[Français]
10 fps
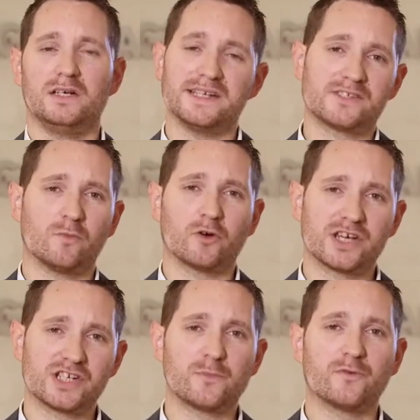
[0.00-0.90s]
Les sommes
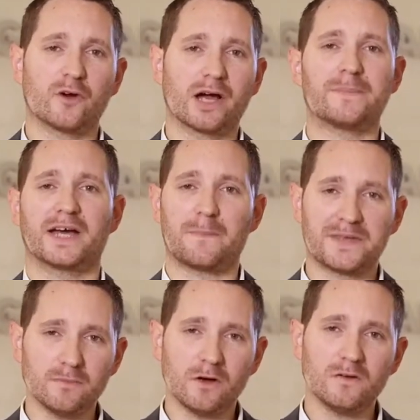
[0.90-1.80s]
engagées pouvant grimper
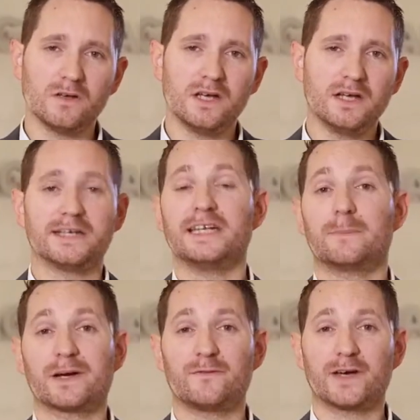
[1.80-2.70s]
rapidement, il
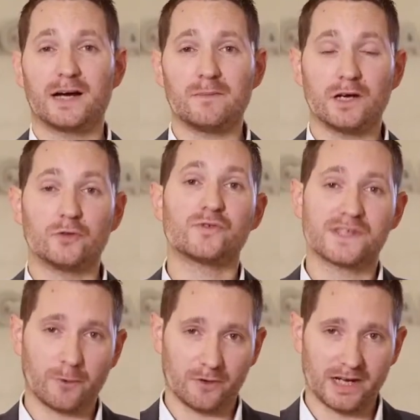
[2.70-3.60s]
est préférable de
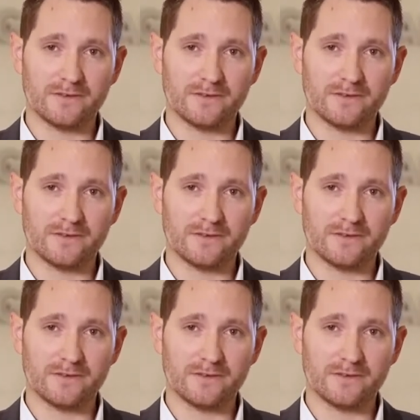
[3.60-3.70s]
s'y prendre à